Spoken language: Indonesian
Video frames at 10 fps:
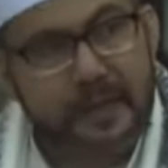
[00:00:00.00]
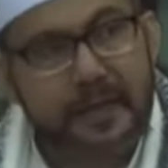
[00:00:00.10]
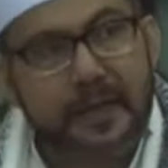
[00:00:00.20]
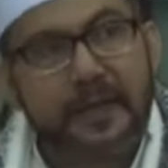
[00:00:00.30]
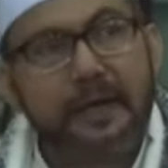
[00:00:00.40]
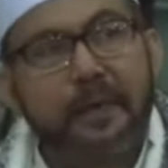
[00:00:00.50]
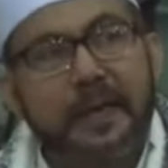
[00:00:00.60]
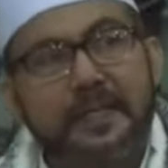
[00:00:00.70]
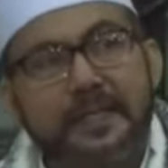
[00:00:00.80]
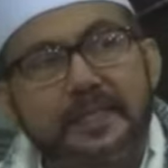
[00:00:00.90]
kan nggak
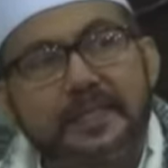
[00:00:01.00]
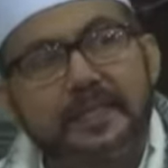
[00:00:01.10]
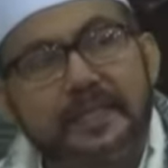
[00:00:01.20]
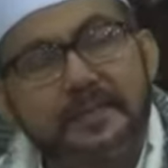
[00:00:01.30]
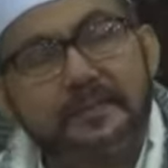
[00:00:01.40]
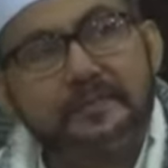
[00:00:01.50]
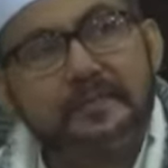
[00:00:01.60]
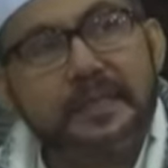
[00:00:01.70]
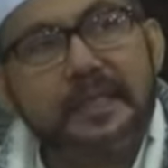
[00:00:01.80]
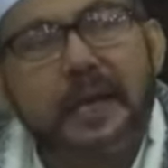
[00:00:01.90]
pantas
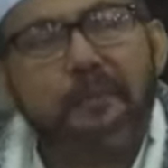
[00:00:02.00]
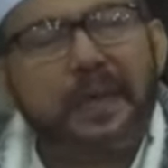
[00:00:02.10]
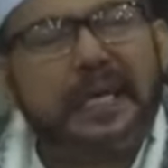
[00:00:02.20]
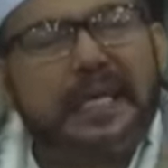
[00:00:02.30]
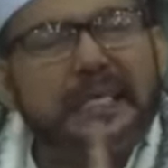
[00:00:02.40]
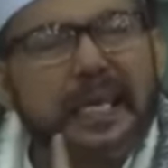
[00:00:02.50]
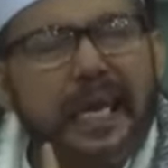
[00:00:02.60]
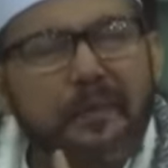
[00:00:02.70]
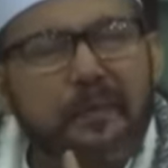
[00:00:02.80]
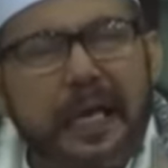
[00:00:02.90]
nggak pernah
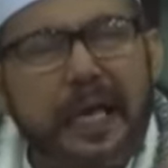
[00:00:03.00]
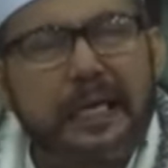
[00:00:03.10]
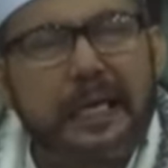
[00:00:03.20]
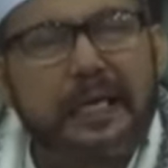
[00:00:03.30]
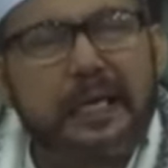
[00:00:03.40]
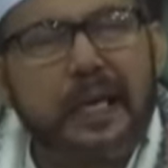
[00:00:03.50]
nyelah makanan